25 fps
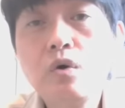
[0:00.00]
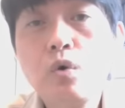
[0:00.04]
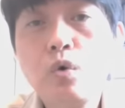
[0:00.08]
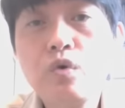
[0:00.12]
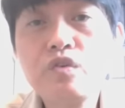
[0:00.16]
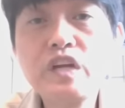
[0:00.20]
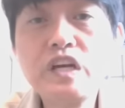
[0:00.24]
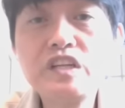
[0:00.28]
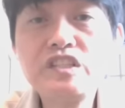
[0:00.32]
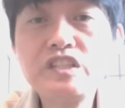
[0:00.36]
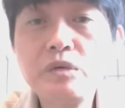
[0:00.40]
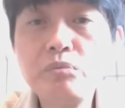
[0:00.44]

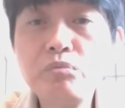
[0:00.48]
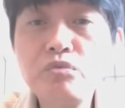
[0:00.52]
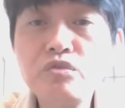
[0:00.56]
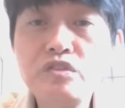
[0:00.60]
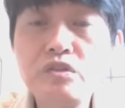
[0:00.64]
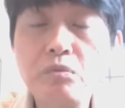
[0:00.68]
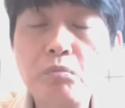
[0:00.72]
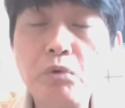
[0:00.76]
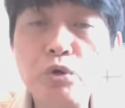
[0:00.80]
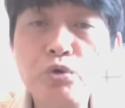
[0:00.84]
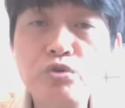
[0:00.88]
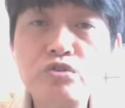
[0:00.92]
我在节目
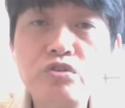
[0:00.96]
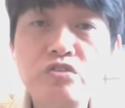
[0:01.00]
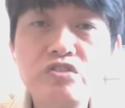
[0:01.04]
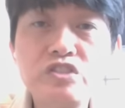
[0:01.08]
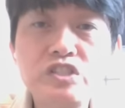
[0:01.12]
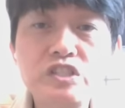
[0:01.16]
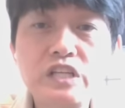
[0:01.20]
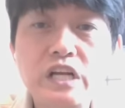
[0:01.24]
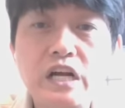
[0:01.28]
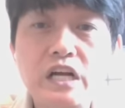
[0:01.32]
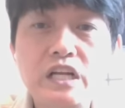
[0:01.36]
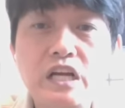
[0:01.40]
怎么语重
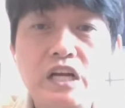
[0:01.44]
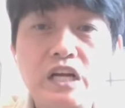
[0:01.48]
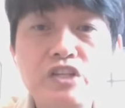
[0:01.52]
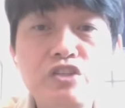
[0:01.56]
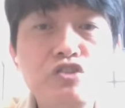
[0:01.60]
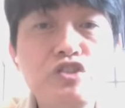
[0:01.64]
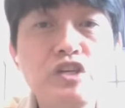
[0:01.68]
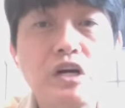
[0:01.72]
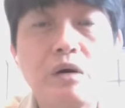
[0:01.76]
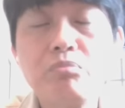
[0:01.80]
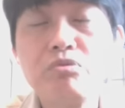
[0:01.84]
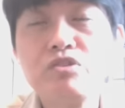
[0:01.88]
心长讲，
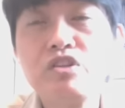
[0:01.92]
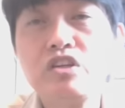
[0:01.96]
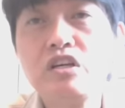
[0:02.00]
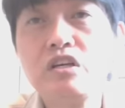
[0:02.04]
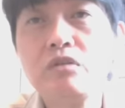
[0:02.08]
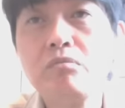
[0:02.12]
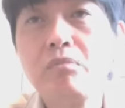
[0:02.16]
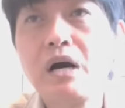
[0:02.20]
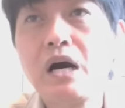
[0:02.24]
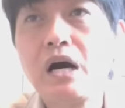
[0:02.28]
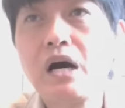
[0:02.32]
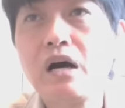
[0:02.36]
你就讲不
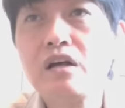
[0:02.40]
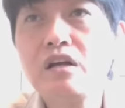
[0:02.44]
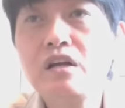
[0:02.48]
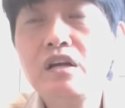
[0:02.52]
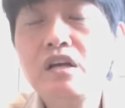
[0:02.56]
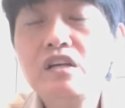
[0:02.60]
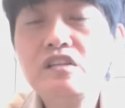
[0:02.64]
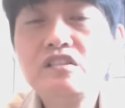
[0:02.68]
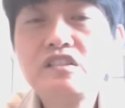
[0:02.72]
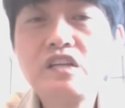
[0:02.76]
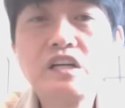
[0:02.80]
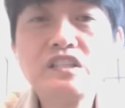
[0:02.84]
听嘛。
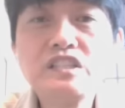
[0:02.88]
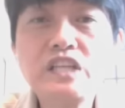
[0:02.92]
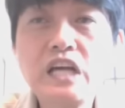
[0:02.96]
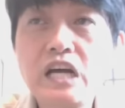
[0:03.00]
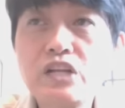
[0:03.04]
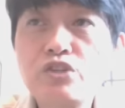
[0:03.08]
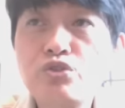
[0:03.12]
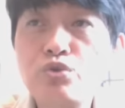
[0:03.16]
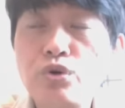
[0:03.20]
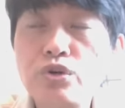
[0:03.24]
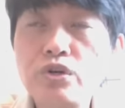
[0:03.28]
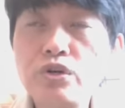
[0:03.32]
上
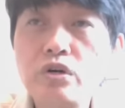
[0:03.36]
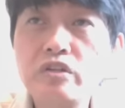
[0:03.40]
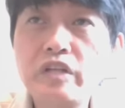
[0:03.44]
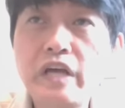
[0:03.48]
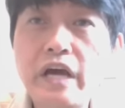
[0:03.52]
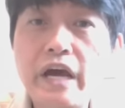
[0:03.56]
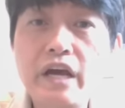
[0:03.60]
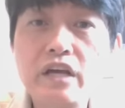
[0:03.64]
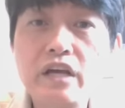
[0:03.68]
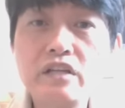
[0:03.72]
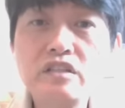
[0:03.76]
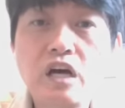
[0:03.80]
下左右
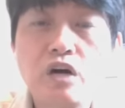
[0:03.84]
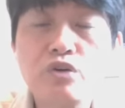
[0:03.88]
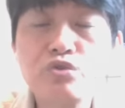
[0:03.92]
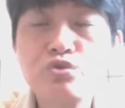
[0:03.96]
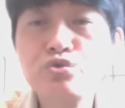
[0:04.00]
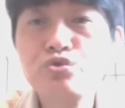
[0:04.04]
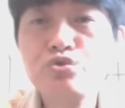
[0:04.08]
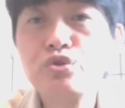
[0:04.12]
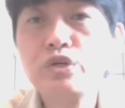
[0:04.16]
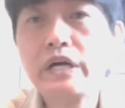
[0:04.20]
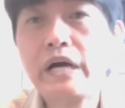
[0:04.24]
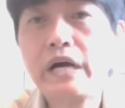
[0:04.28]
台到
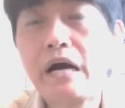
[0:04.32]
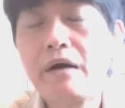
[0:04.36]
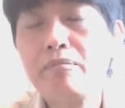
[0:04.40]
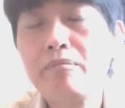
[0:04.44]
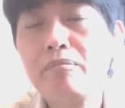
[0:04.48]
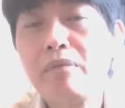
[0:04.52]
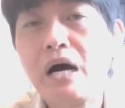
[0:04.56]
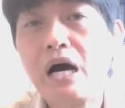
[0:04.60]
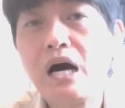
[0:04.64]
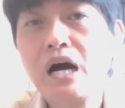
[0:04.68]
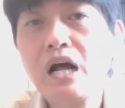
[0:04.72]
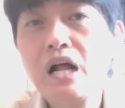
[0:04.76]
处去
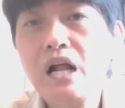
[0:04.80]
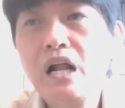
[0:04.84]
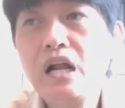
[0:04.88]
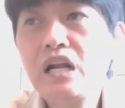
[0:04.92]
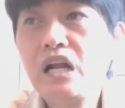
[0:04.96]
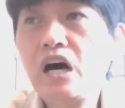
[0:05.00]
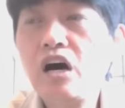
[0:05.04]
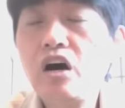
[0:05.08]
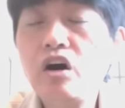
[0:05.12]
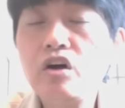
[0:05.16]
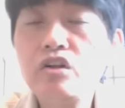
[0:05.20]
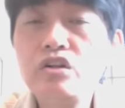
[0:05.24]
看嘛，
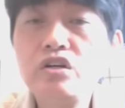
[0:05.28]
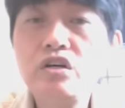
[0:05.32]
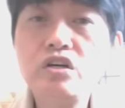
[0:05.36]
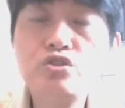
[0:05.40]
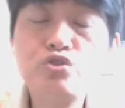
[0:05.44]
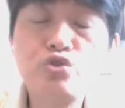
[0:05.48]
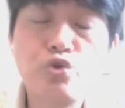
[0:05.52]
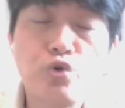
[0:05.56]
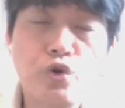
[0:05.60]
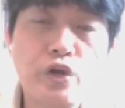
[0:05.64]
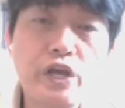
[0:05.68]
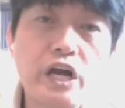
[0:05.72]
然后
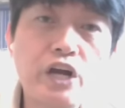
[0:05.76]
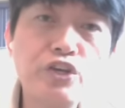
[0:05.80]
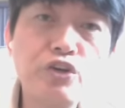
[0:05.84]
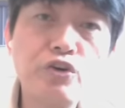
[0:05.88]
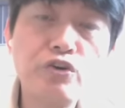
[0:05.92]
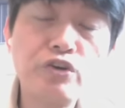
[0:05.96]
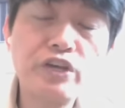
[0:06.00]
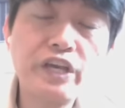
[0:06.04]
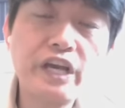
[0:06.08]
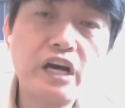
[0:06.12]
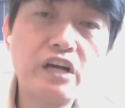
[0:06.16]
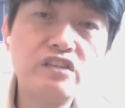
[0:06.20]
呢左腔
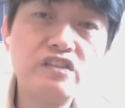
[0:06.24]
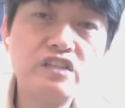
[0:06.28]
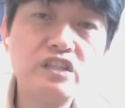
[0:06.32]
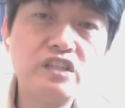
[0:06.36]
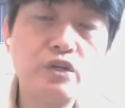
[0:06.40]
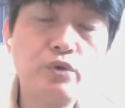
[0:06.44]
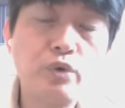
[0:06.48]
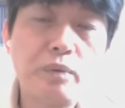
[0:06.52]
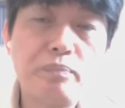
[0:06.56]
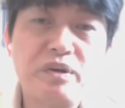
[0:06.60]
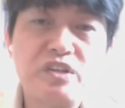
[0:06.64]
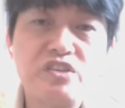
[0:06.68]
右腔，
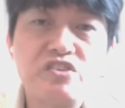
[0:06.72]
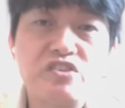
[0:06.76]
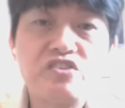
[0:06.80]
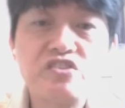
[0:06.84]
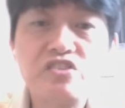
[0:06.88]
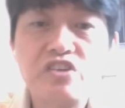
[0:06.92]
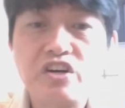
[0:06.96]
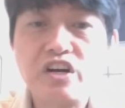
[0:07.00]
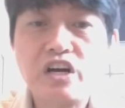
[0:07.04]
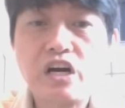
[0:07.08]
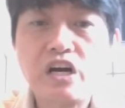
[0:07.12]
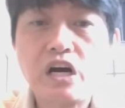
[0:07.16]
自以为本
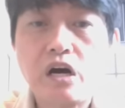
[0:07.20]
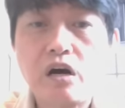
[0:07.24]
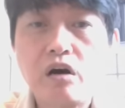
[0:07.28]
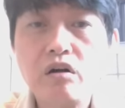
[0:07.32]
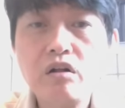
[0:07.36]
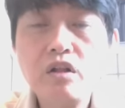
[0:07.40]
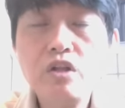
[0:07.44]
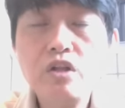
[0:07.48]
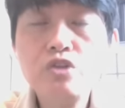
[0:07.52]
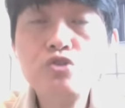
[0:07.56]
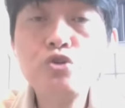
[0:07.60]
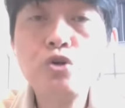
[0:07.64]
事很
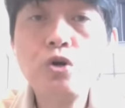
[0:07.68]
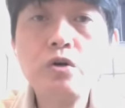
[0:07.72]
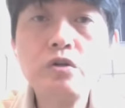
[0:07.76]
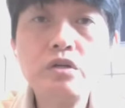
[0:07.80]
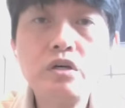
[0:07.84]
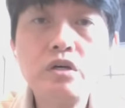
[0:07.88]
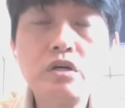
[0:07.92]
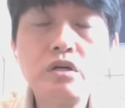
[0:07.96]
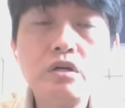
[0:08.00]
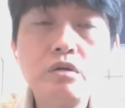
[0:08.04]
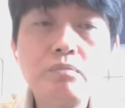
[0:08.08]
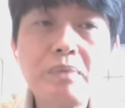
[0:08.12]
好，最后
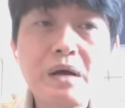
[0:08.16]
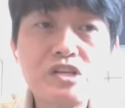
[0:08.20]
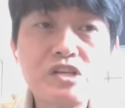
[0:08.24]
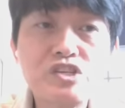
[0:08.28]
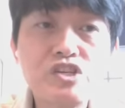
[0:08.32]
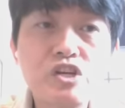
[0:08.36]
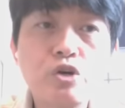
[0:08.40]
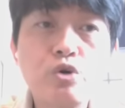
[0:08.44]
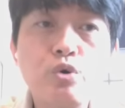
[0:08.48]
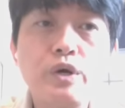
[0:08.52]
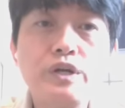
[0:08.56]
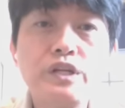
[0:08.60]
呢把
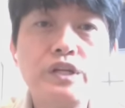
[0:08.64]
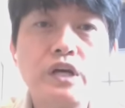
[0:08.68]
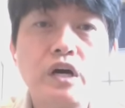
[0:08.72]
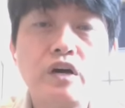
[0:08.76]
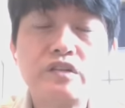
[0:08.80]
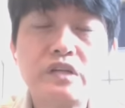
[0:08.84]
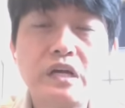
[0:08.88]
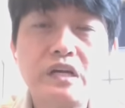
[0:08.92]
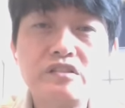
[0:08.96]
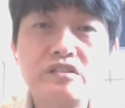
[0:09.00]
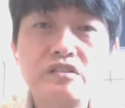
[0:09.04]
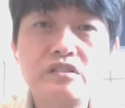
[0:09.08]
钱亏
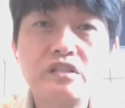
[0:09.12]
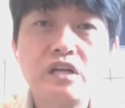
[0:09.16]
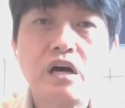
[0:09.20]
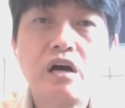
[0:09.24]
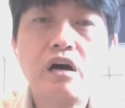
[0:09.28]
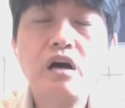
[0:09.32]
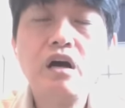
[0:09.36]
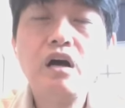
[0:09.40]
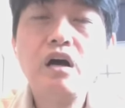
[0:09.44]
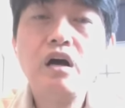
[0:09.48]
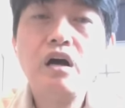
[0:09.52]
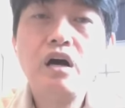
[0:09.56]
掉才知
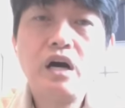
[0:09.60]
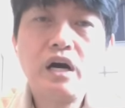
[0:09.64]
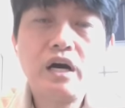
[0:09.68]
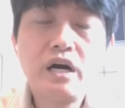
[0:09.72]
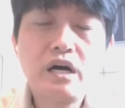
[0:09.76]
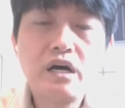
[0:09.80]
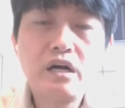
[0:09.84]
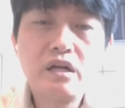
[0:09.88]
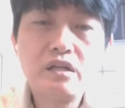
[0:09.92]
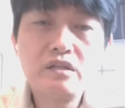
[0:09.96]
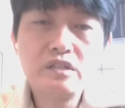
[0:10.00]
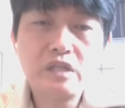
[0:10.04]
道
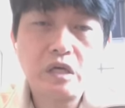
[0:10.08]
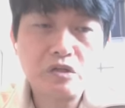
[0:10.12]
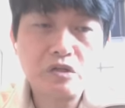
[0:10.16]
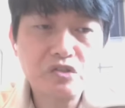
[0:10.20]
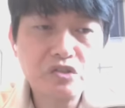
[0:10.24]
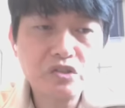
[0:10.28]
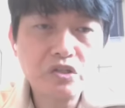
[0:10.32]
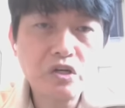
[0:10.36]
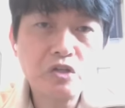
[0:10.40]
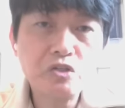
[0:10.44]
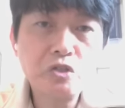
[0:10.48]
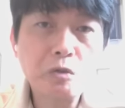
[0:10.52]
啊，怎么
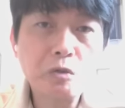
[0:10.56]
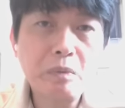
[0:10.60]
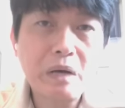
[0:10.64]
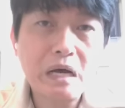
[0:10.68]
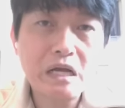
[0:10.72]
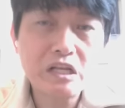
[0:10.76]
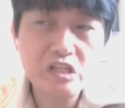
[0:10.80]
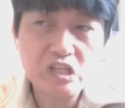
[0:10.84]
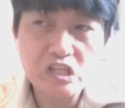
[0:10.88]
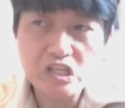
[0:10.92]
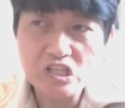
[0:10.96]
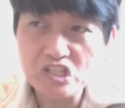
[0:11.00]
知道就
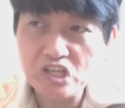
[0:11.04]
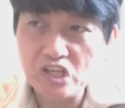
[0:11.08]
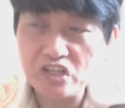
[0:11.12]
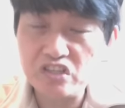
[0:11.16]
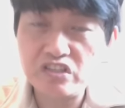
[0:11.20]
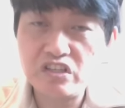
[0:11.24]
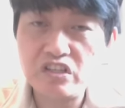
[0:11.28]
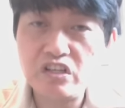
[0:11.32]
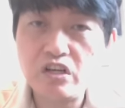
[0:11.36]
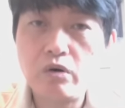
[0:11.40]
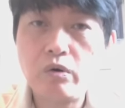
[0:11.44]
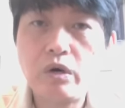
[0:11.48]
把浅
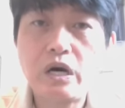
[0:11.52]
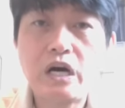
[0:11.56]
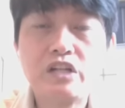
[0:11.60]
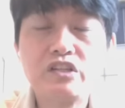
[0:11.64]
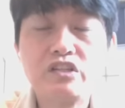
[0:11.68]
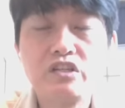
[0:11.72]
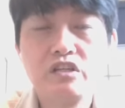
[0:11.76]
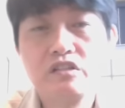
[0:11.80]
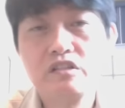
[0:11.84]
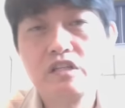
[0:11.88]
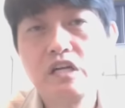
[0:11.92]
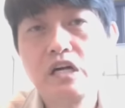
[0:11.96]
层的话
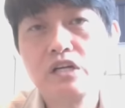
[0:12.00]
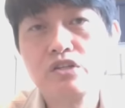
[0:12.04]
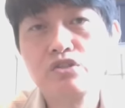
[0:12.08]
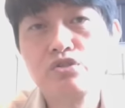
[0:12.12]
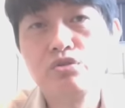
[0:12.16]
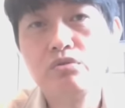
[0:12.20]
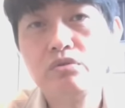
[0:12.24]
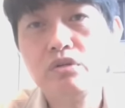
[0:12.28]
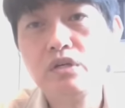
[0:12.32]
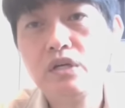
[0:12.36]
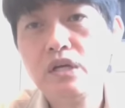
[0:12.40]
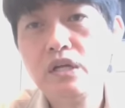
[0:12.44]
听上
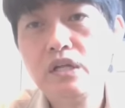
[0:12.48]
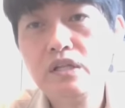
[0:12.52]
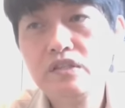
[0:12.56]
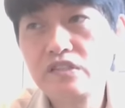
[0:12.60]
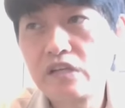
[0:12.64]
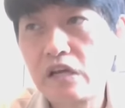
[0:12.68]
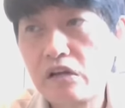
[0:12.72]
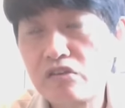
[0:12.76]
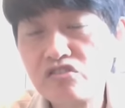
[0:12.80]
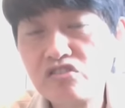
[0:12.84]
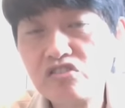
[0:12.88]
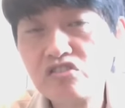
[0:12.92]
去，
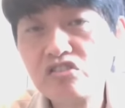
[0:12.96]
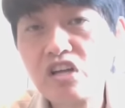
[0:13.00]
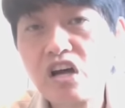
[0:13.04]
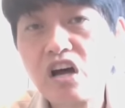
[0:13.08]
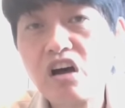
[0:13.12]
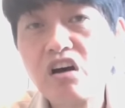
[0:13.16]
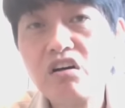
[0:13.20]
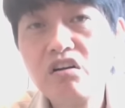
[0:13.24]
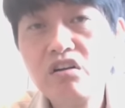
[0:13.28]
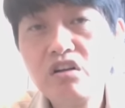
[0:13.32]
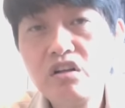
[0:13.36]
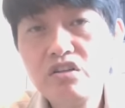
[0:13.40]
早知
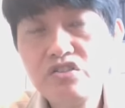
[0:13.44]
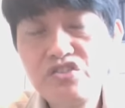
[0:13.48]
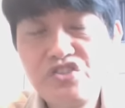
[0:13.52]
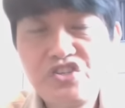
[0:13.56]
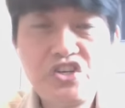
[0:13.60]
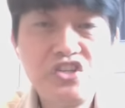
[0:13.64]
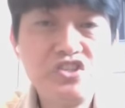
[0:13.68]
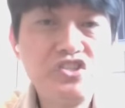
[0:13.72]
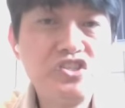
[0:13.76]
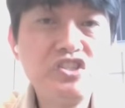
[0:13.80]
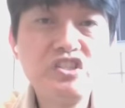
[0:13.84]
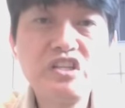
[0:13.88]
道
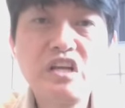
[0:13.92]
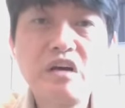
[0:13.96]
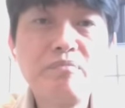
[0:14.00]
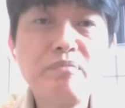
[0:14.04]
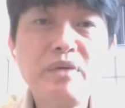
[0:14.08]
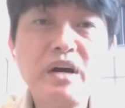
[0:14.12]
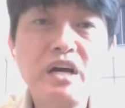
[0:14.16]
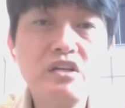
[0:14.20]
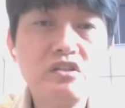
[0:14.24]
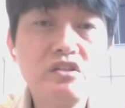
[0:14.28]
千金难